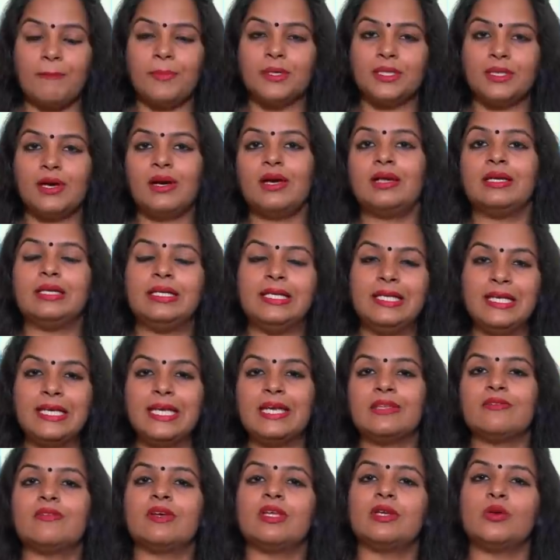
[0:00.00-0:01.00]
அப்போ தான்
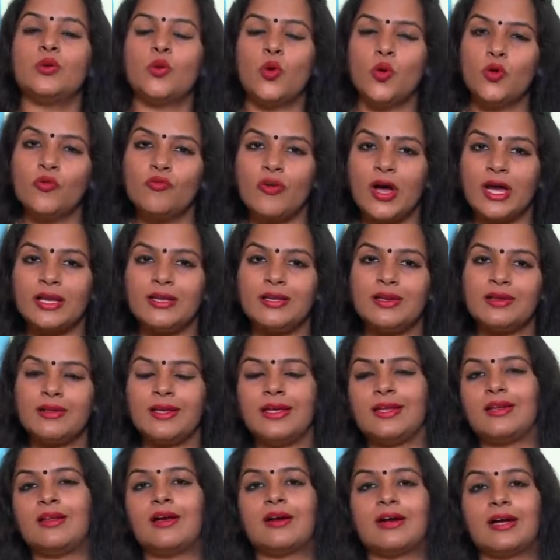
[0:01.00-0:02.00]
நீங்கள் எதாவது லோன்
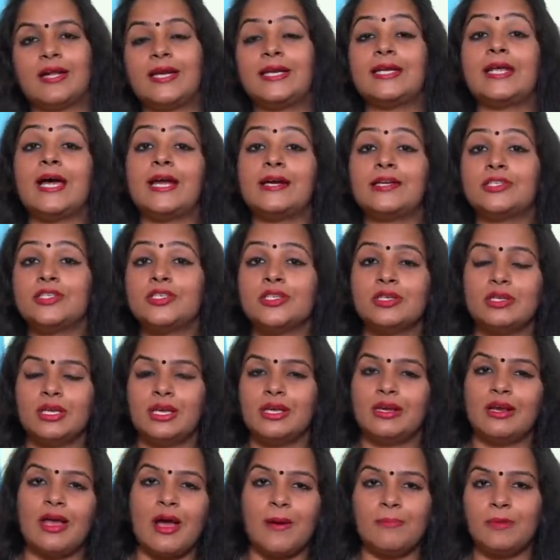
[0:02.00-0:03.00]
வாங்கியிருக்கீங்களா கரெக்டாக
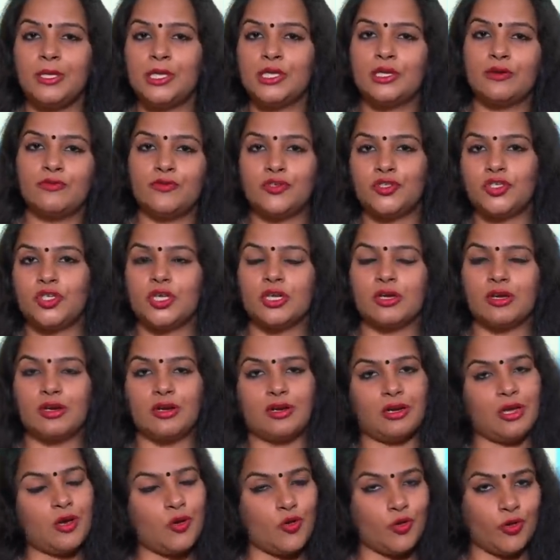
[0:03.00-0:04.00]
அடிச்சிருக்கீங்களா அப்படின்ற
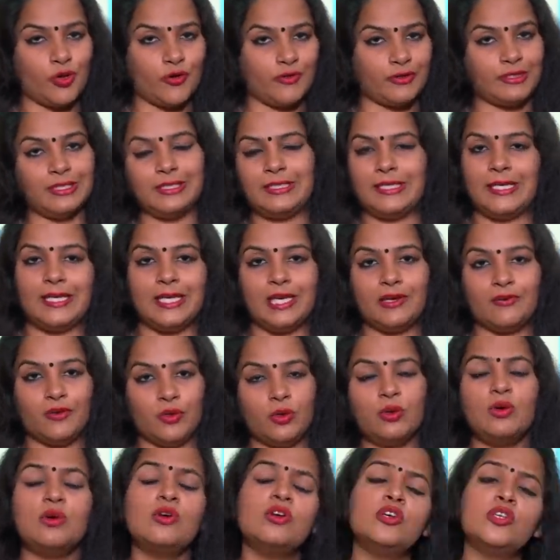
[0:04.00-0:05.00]
விஷயங்கள் எல்லாம் உங்களுக்கு வந்து தெரிய
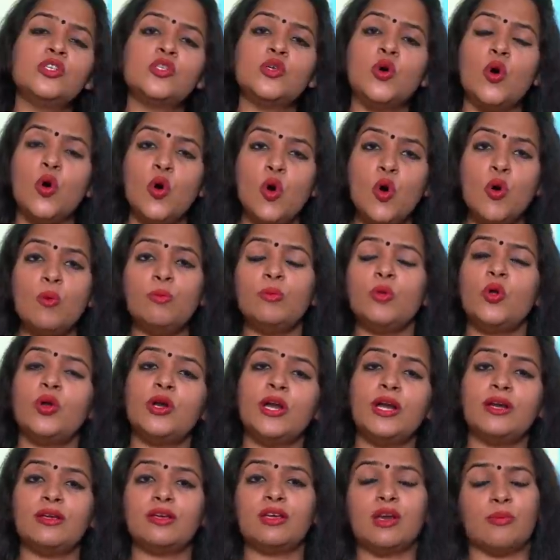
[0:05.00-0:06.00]
வரும் ஸோ ஹோம்
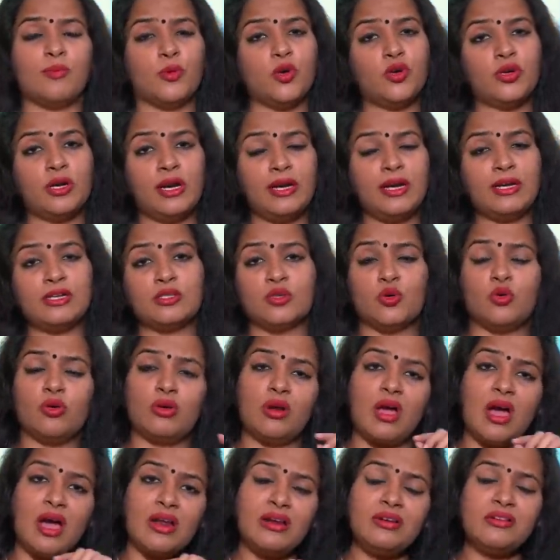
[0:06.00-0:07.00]
லோன் எடுக்கிறப்போ கிரெடிட்
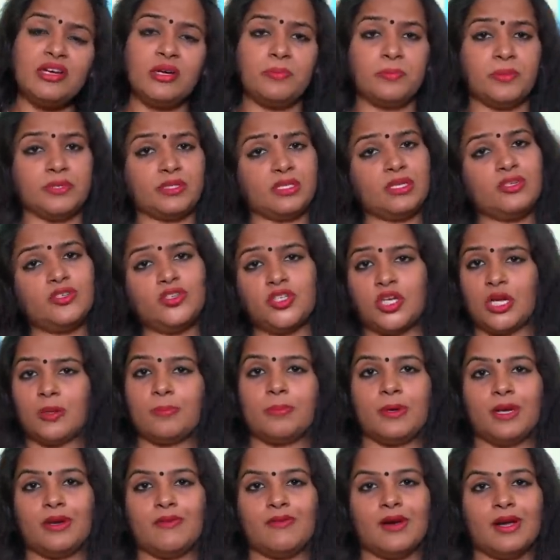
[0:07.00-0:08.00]
ஸ்கோர் ஹண்ட்ரட் பர்சன்ட்
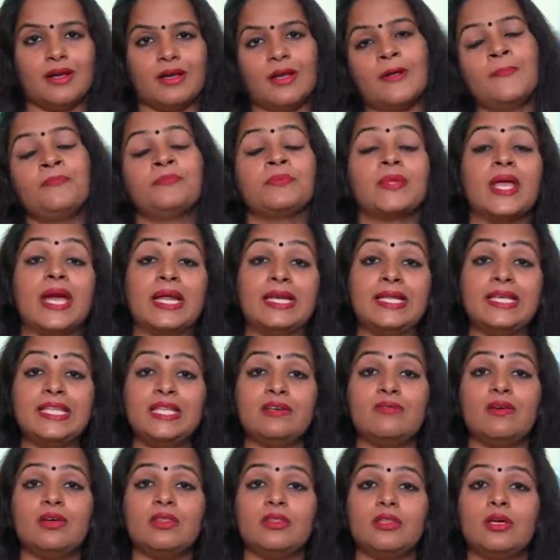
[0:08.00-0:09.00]
செக் பண்ணுவாங்க அண்ட்
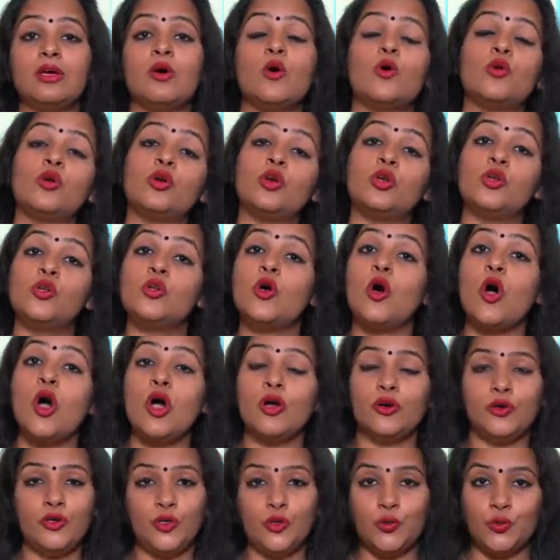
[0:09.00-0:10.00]
இது வந்து ஒரு
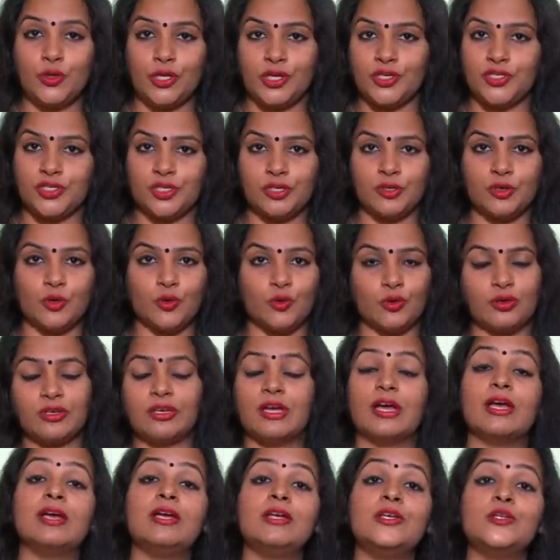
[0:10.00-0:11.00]
லாங் டியூரேஷன்
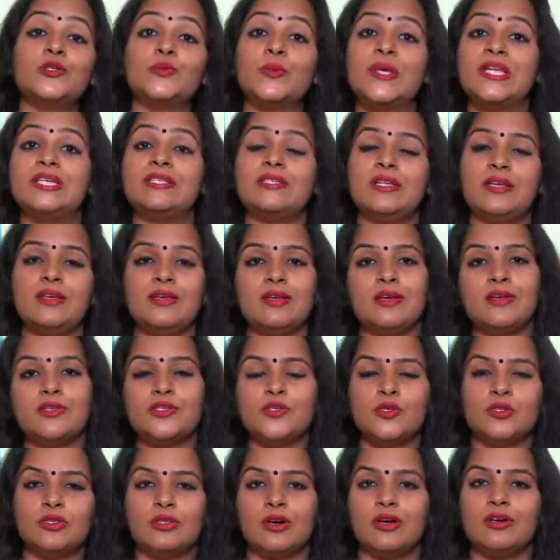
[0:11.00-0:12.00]
லோனுங்க டுவெண்ட்டி
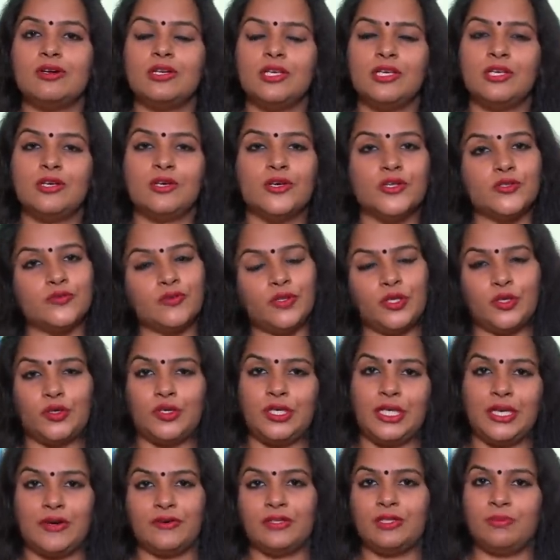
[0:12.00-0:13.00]
இயர்ஸ் டு தேர்ட்டி இயர்ஸ்
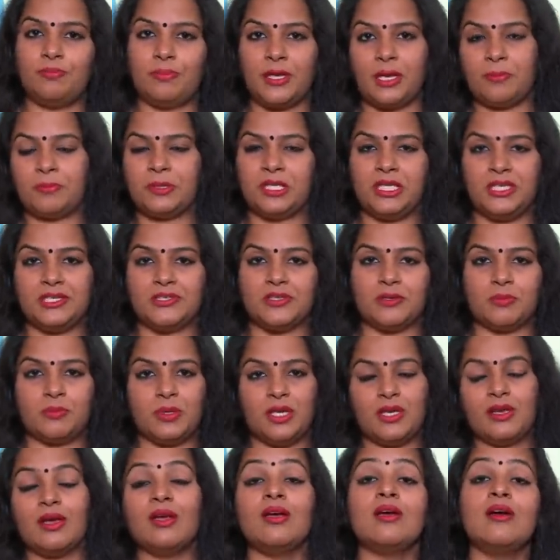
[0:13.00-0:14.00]
வரைக்கும் நீங்கள் வந்து பே
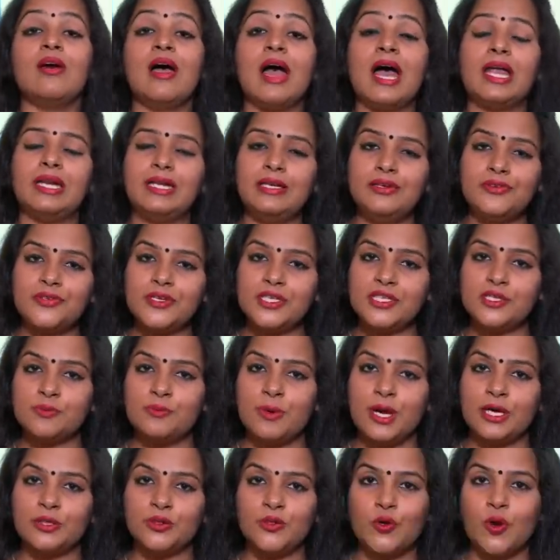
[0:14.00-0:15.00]
பண்ணிகிட்ருப்பீங்க அண்ட்
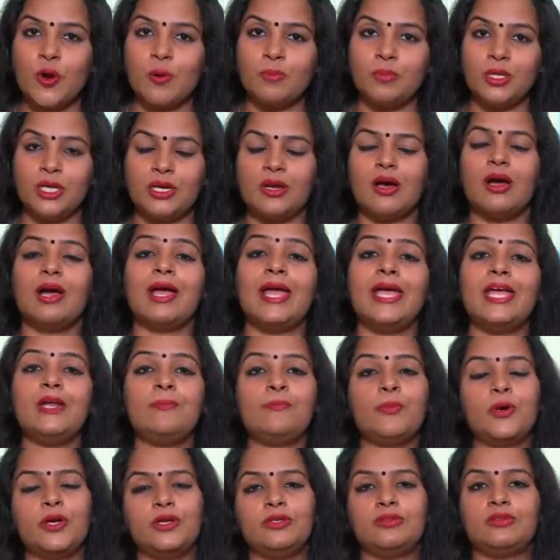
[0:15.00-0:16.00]
இன்ட்ரெஸ்ட் பார்த்தோம் அப்படின்னா
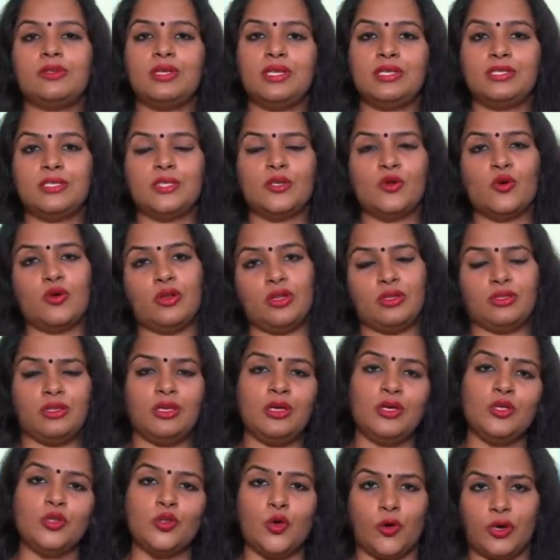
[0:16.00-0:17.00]
எயிட் பாயிண்ட் த்ரீ
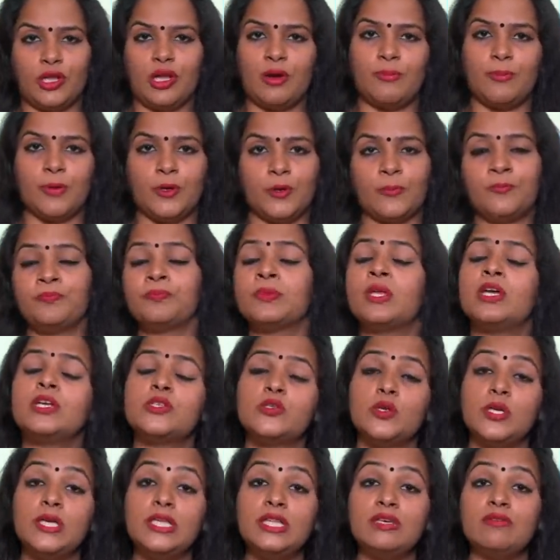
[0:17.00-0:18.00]
ஜீரோலேருந்து தொடங்கப்படும்
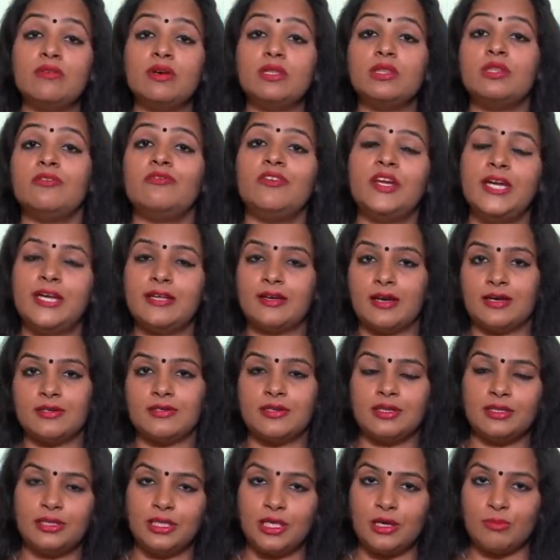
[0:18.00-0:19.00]
ஸோ இது வந்து வீடு
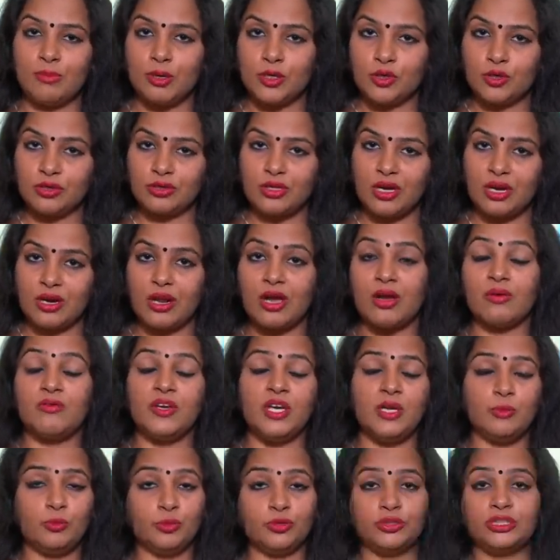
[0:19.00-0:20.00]
கட்டுறதுக்கு மட்டும்தானா
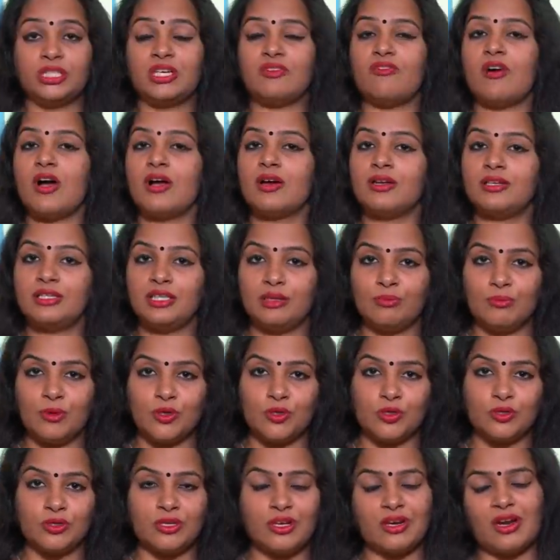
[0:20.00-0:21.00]
வீடு புதுசாக வாங்குறதுக்கு
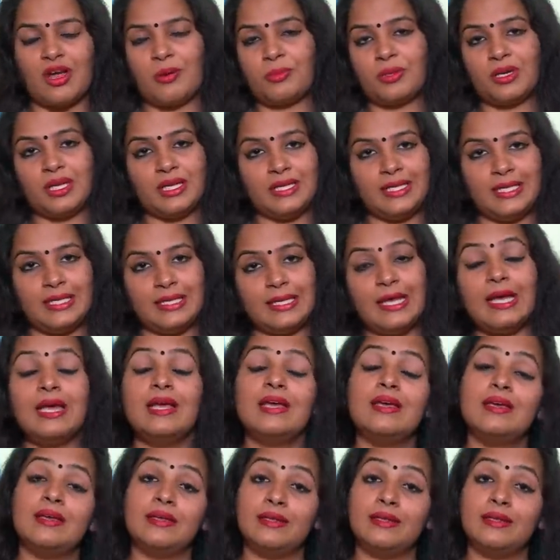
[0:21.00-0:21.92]
மட்டும்தானா அப்படின்னா இல்லை